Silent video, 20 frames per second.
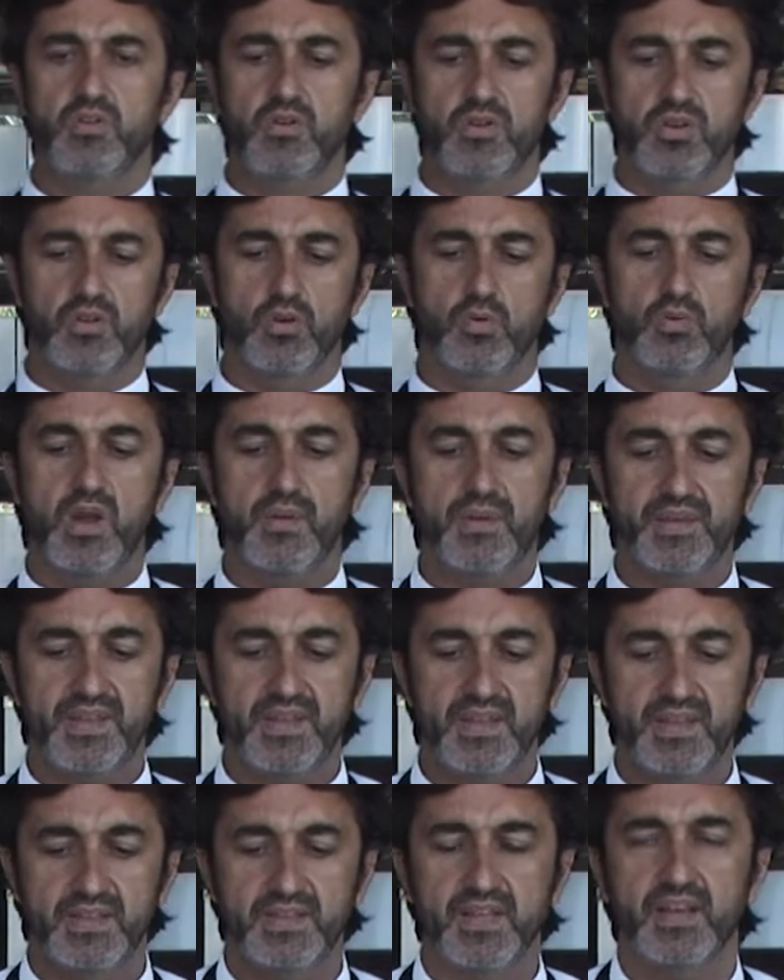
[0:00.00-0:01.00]
cogido una
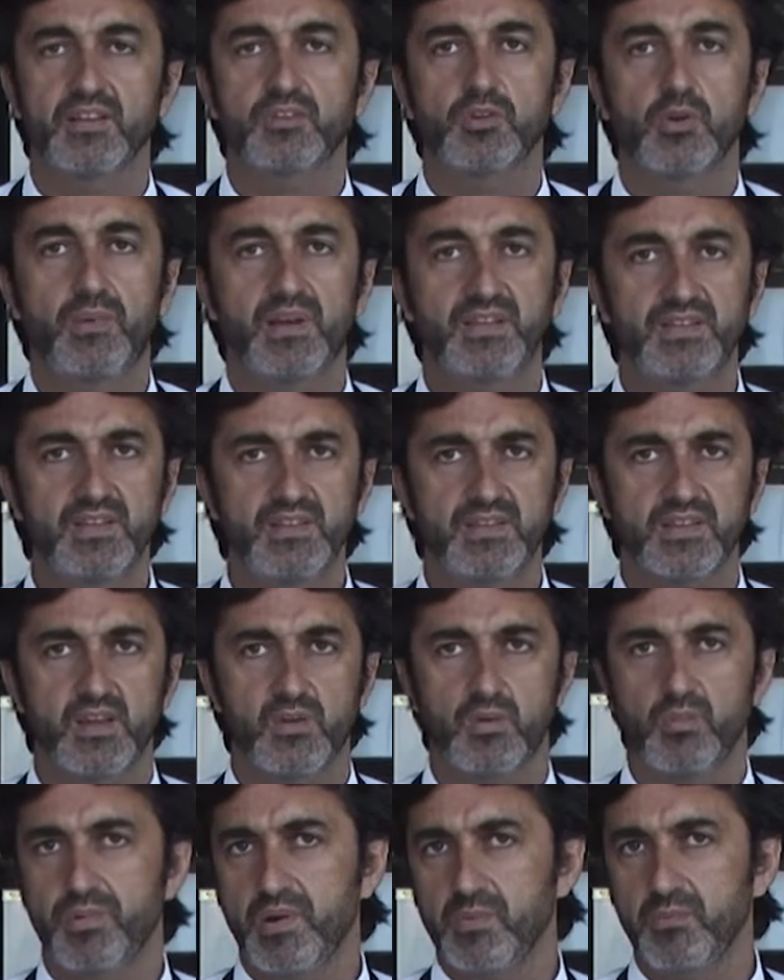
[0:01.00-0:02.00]
bandejita de tomates
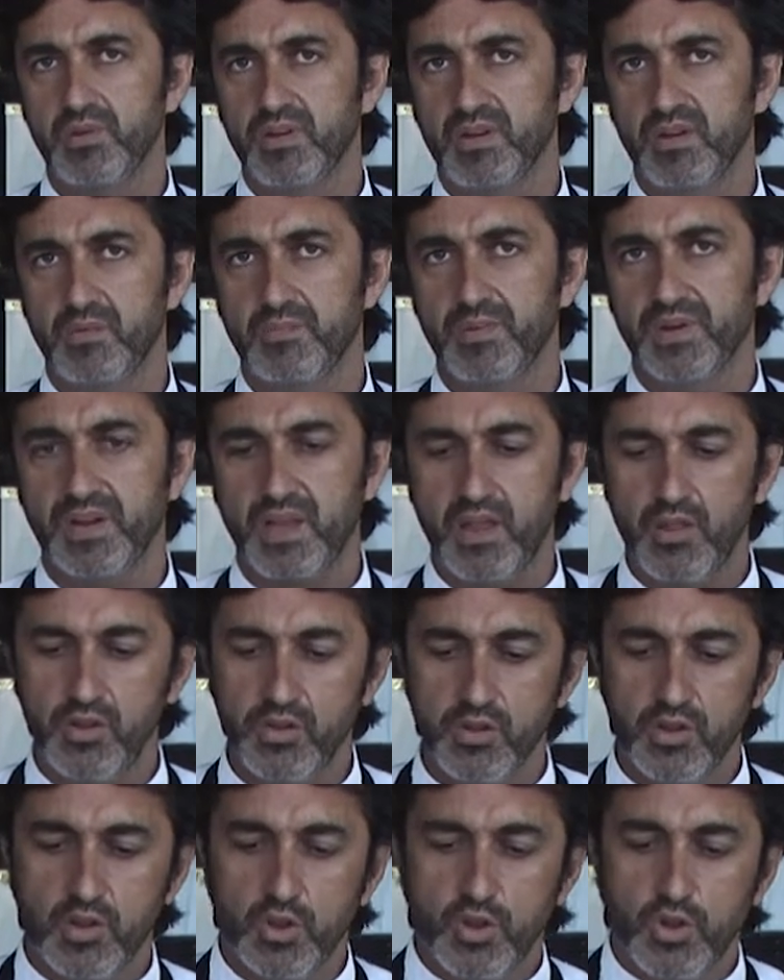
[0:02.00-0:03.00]
que compramos en el mercado,
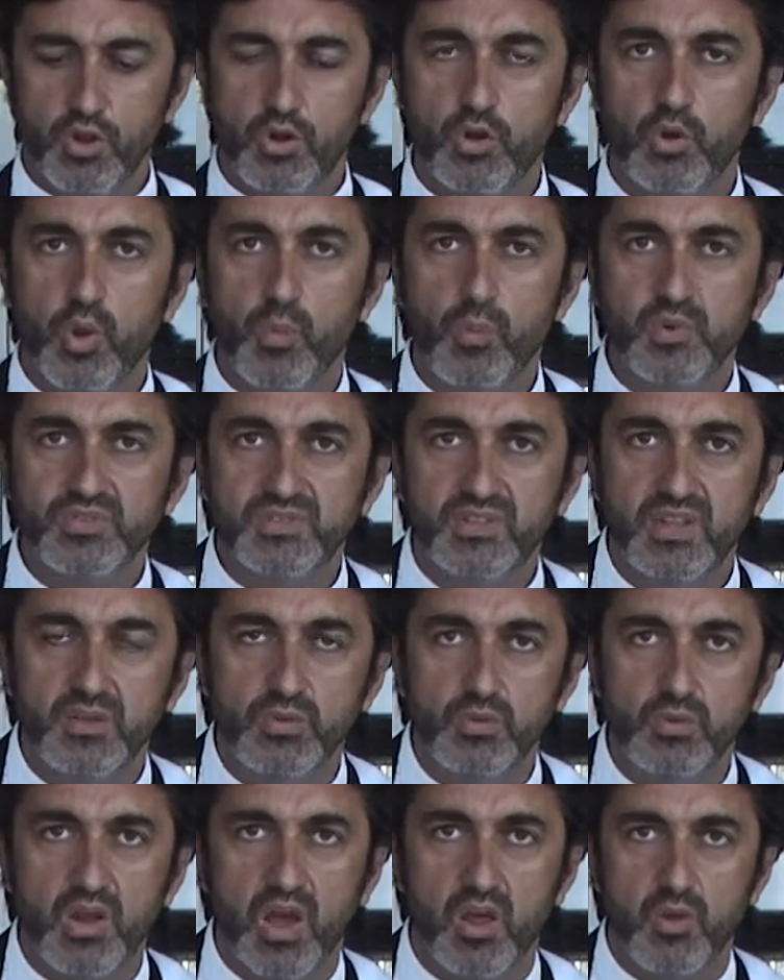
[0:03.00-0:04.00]
lo hemos
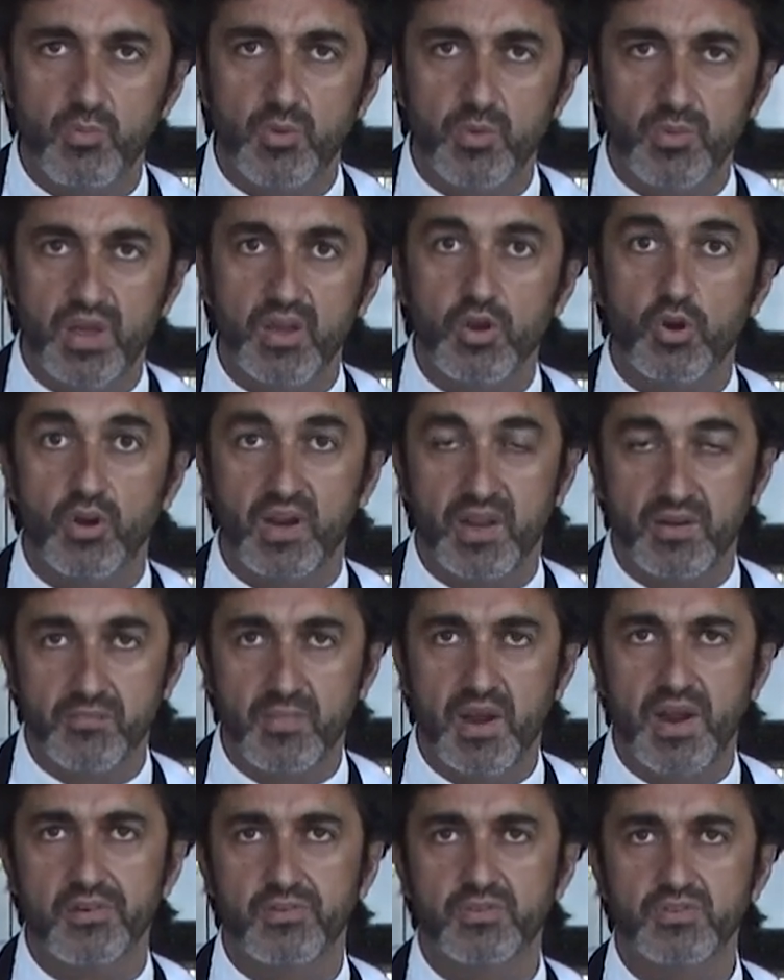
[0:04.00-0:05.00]
triturado muy bien con las
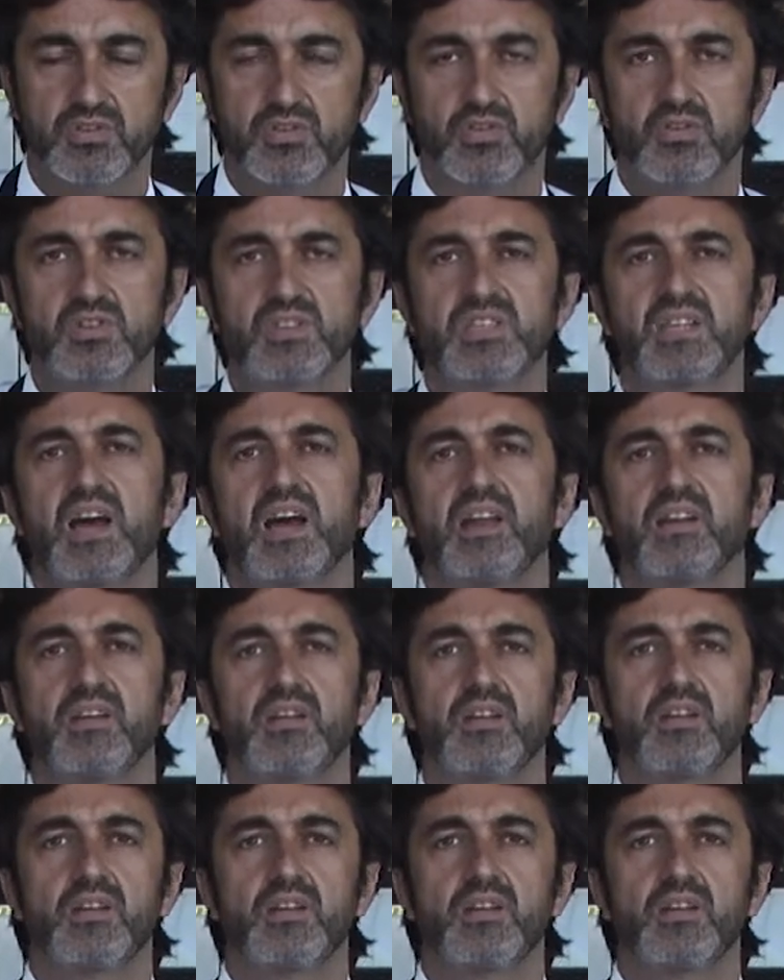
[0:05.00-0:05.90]
manos, con sal